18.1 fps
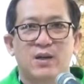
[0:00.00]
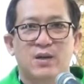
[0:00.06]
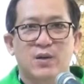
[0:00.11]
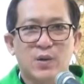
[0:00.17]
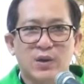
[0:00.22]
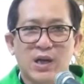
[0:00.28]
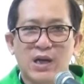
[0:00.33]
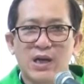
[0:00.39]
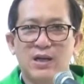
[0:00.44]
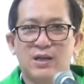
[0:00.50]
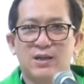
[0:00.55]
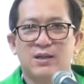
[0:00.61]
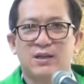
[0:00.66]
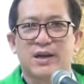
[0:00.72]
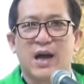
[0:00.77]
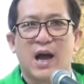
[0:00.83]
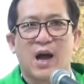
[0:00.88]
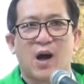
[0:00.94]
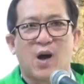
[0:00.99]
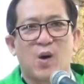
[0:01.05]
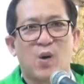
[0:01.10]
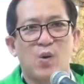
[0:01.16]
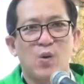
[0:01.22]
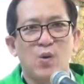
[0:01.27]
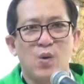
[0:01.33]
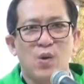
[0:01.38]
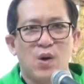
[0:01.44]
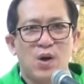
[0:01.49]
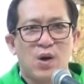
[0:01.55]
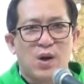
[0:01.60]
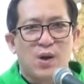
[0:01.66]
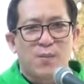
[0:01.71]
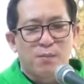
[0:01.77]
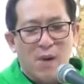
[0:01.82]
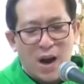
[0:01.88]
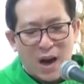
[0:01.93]
có thể lừa đảo
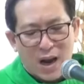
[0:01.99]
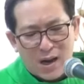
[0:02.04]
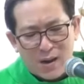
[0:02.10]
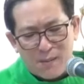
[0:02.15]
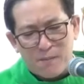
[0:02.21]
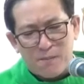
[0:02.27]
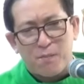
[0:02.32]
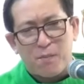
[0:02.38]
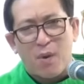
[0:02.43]
bằng